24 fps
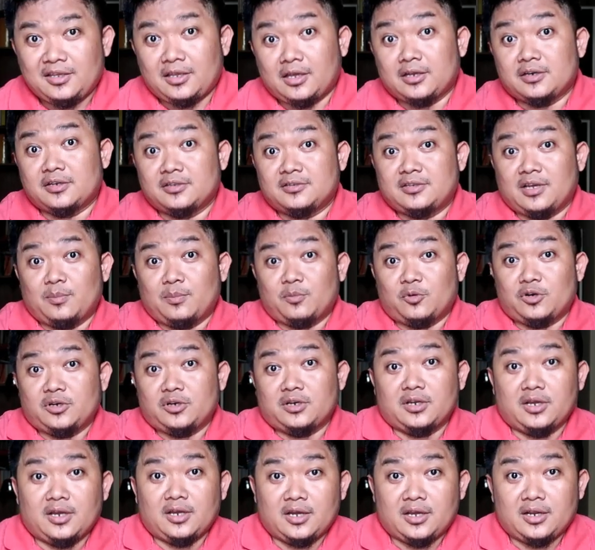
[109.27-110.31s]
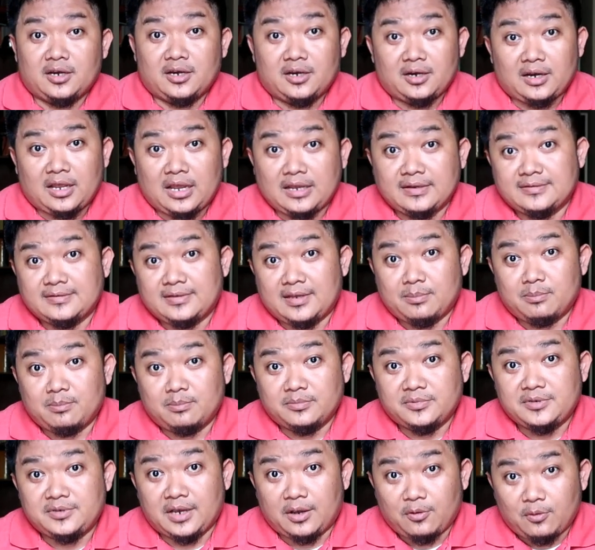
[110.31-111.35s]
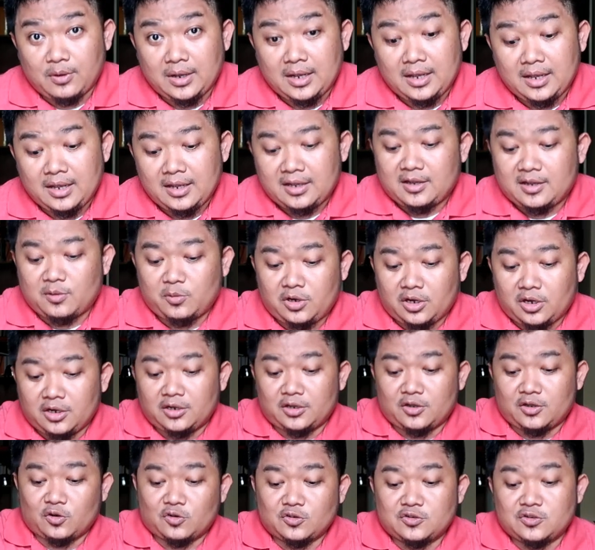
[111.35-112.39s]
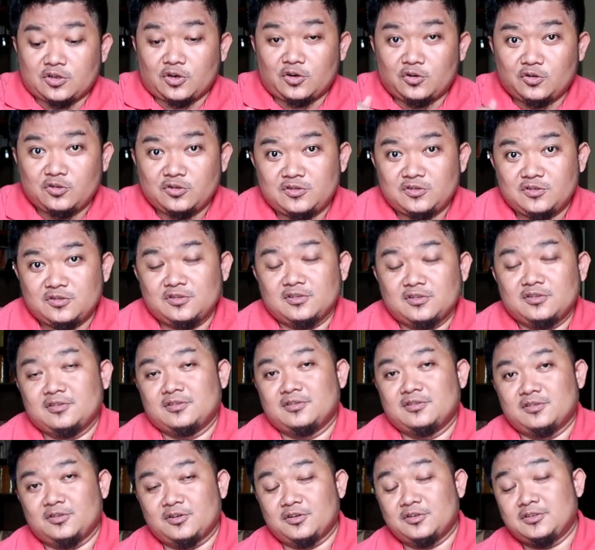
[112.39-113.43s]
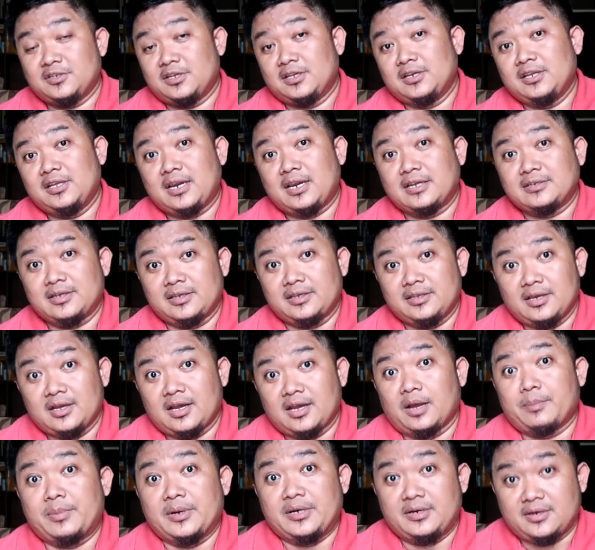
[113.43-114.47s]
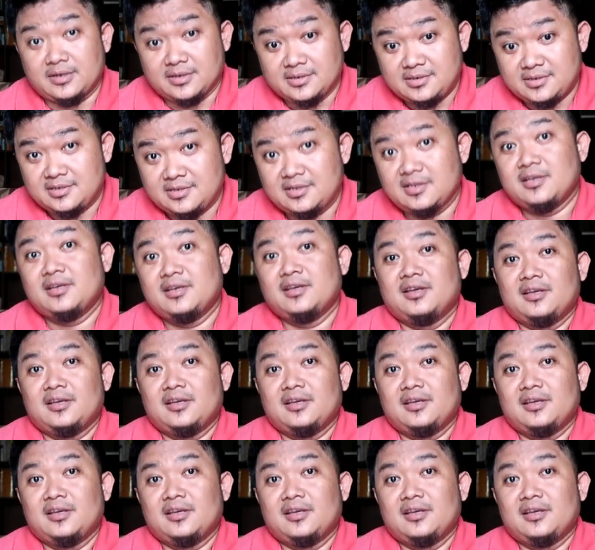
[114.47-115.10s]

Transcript: yang dicampur dengan asam jawa kemudian digerus-gerus Terus ini rasanya nggak pedes